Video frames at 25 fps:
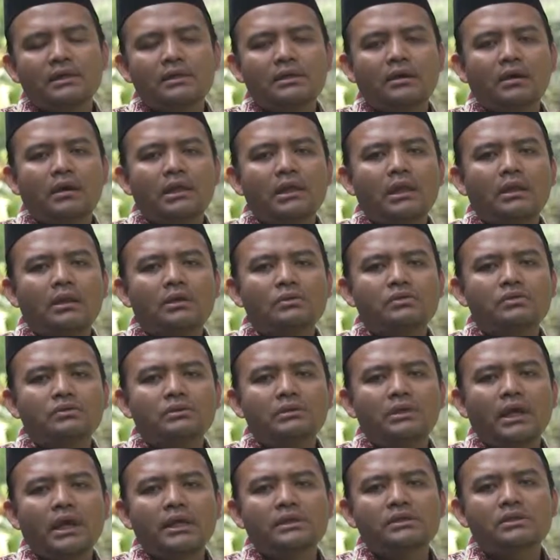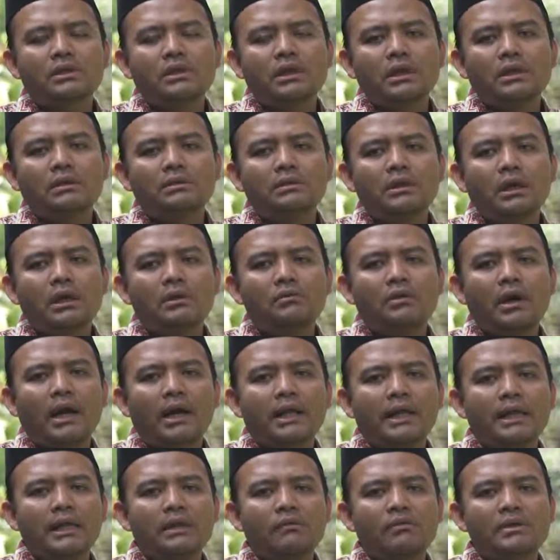Qala Rasulullah sallallahu
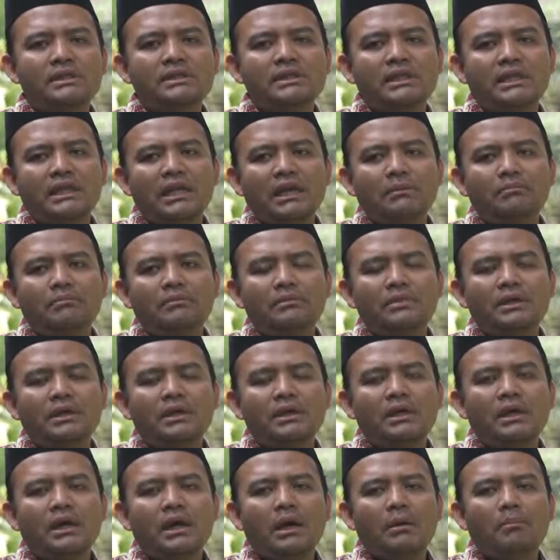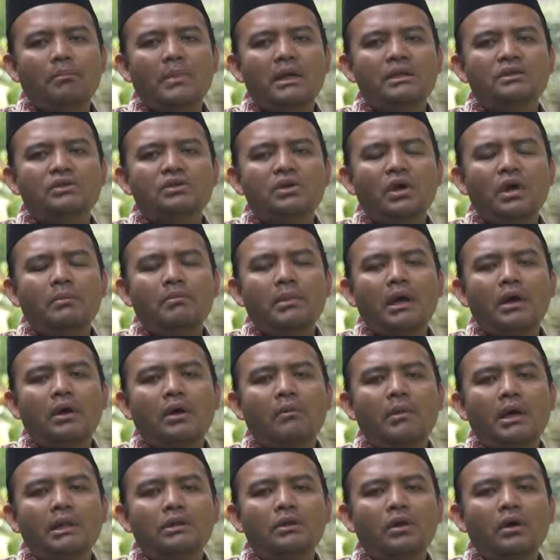alaihi wasallam man shoma
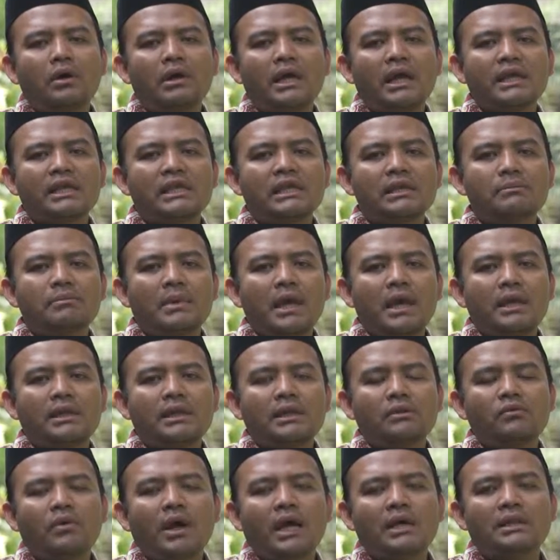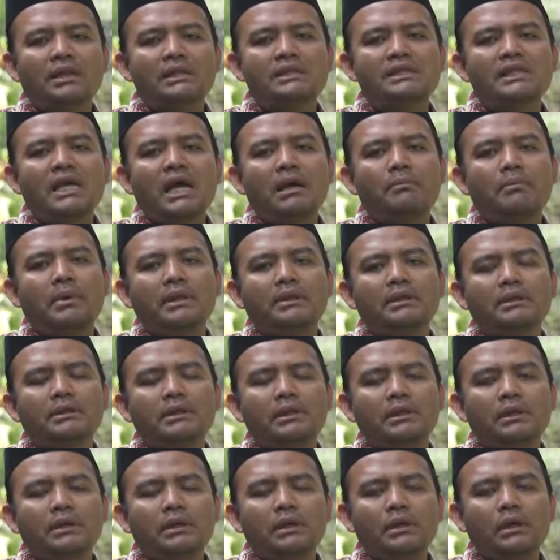ramadhana imanan wa
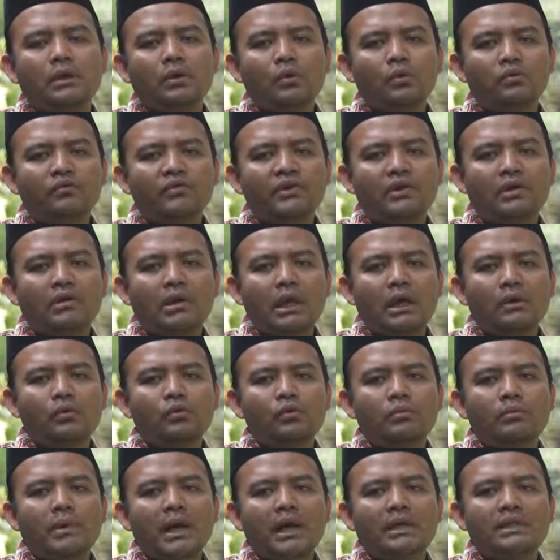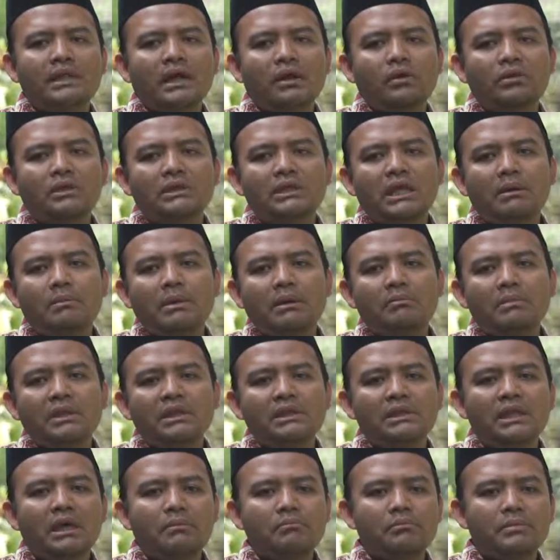ihtisaban ghufira lahu ma taqaddama
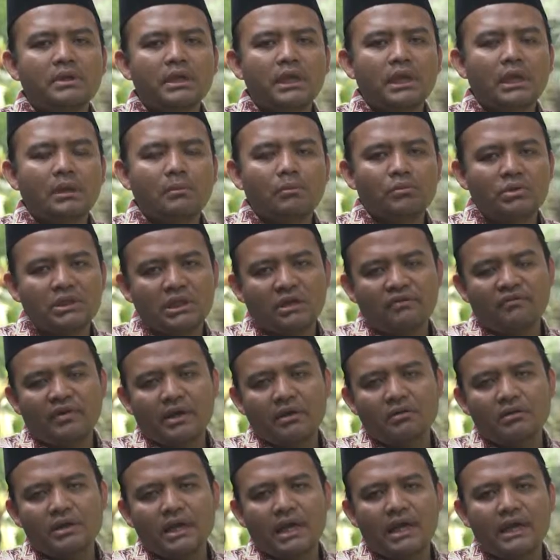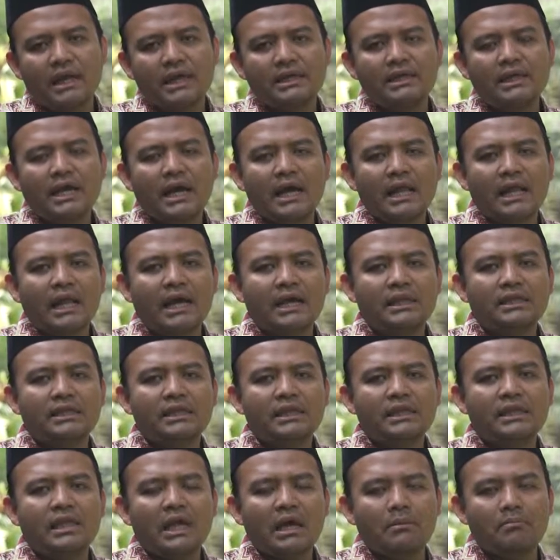min dambih muttafaqun alaih al
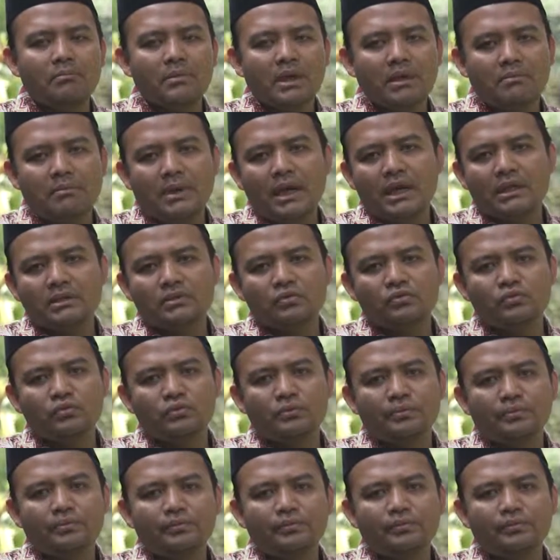hadith amma ba'du